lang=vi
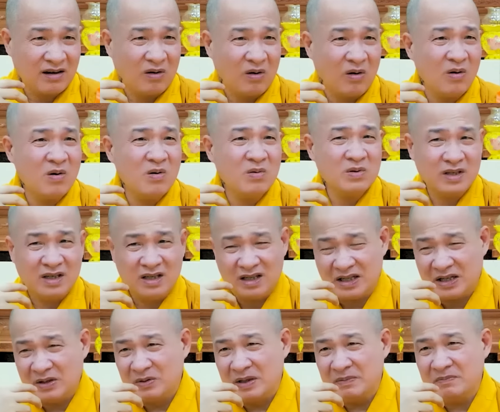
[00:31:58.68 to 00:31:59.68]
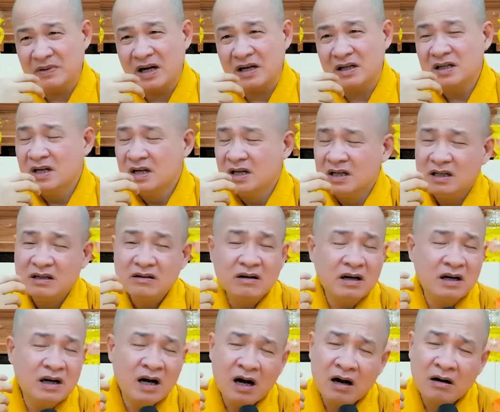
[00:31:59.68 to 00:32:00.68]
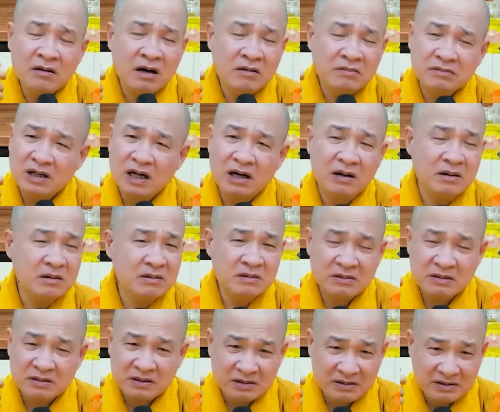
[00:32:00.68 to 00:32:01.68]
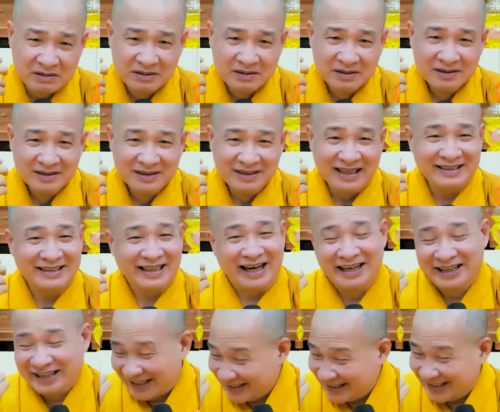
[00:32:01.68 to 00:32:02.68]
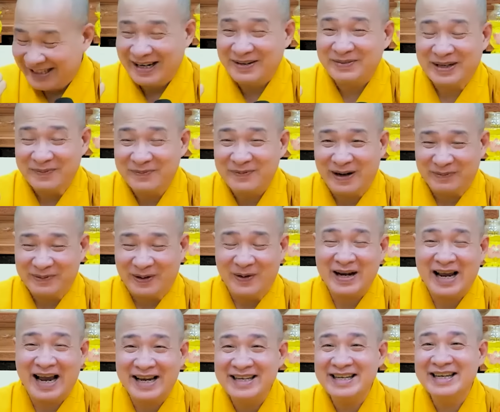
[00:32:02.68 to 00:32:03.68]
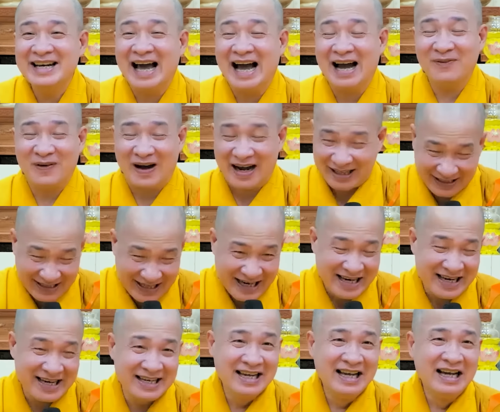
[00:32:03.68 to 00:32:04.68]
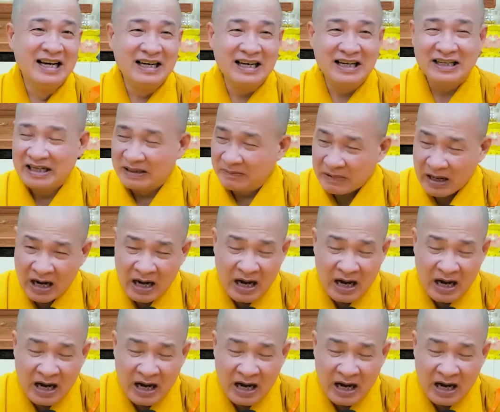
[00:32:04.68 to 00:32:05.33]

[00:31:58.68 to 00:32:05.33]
khổ, gì nó kêu niệm Phật không nổi. Nó trời ơi gì đó niệm Phật nổi, A Di Đà Phật đi, nó niệm